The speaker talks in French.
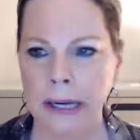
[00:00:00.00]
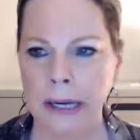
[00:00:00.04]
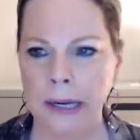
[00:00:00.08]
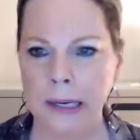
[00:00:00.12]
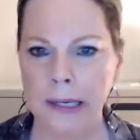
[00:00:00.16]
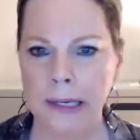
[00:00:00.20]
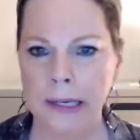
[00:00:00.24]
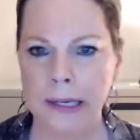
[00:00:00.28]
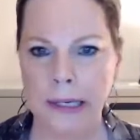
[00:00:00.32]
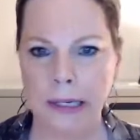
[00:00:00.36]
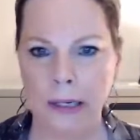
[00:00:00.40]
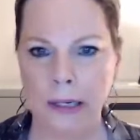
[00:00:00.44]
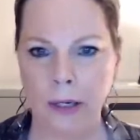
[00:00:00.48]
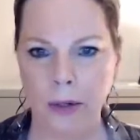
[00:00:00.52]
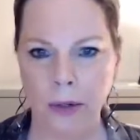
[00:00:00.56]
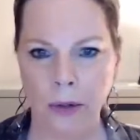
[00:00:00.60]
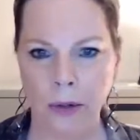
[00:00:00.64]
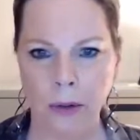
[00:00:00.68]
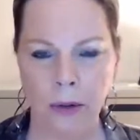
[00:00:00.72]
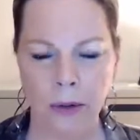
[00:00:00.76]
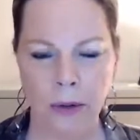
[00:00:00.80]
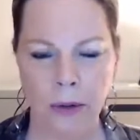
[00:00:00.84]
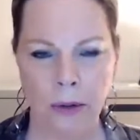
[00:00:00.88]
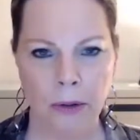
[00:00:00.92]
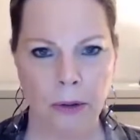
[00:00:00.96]
c'est que
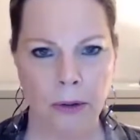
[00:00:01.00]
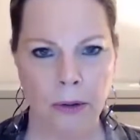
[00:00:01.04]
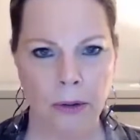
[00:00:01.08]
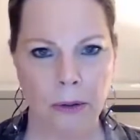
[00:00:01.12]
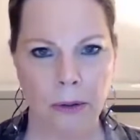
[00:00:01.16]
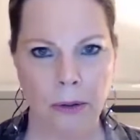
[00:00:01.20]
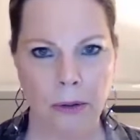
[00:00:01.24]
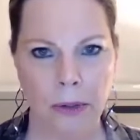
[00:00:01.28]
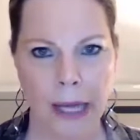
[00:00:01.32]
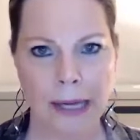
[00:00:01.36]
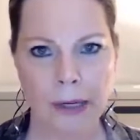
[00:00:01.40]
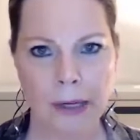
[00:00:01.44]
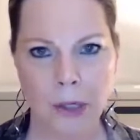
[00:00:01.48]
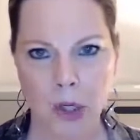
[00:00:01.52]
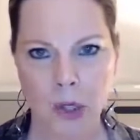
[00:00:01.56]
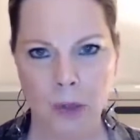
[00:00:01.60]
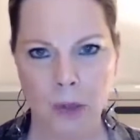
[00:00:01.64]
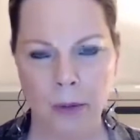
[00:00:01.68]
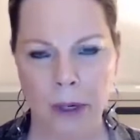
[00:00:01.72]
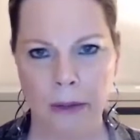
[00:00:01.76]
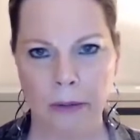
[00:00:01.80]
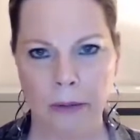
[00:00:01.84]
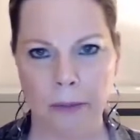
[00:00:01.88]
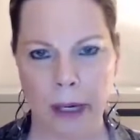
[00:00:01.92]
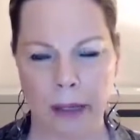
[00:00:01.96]

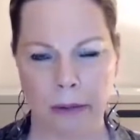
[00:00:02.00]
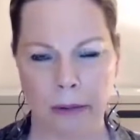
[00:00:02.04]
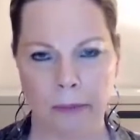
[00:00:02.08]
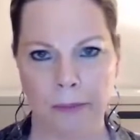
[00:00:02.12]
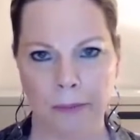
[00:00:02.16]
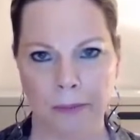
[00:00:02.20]
actuellement,